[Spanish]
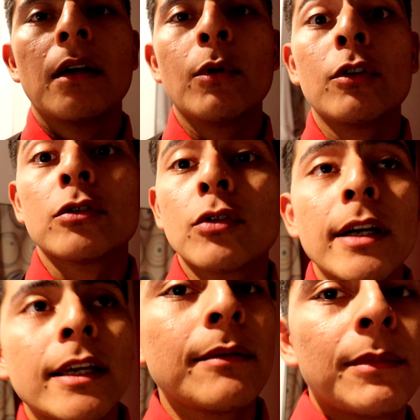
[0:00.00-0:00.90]
Y bueno,
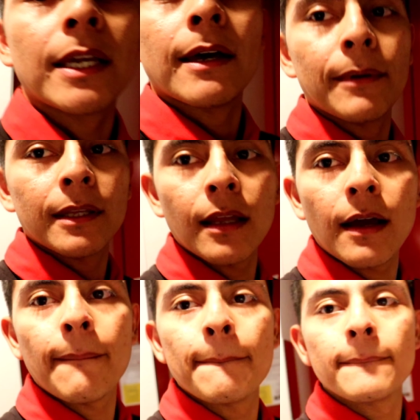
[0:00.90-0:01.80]
estoy aquí en mi
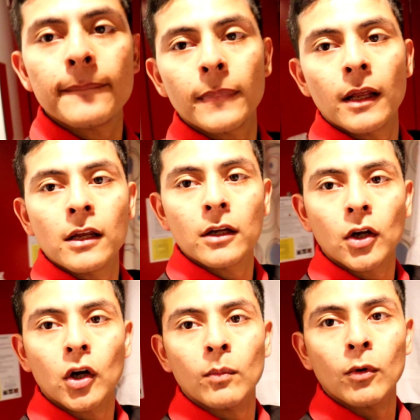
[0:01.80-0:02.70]
cabina,
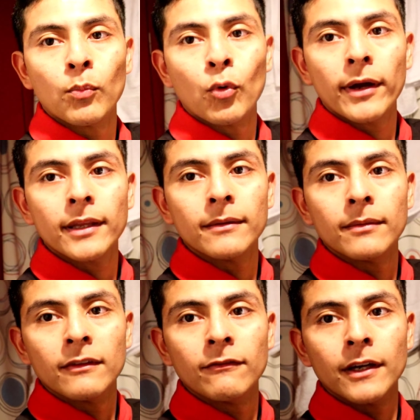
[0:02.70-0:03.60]
como
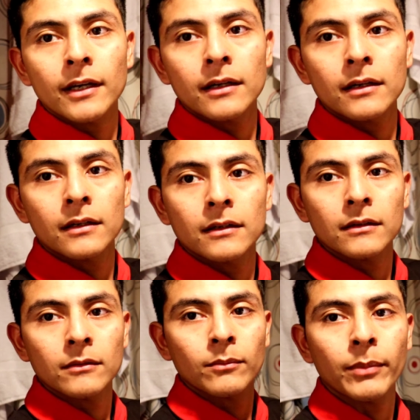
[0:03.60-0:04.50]
pueden ver,
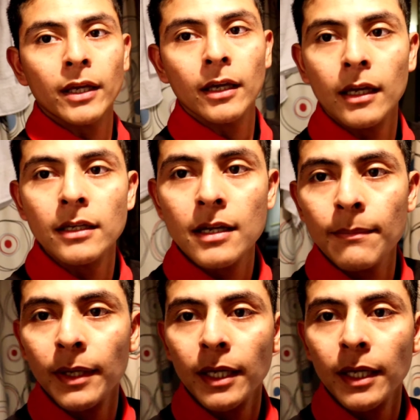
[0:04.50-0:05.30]
pequeña,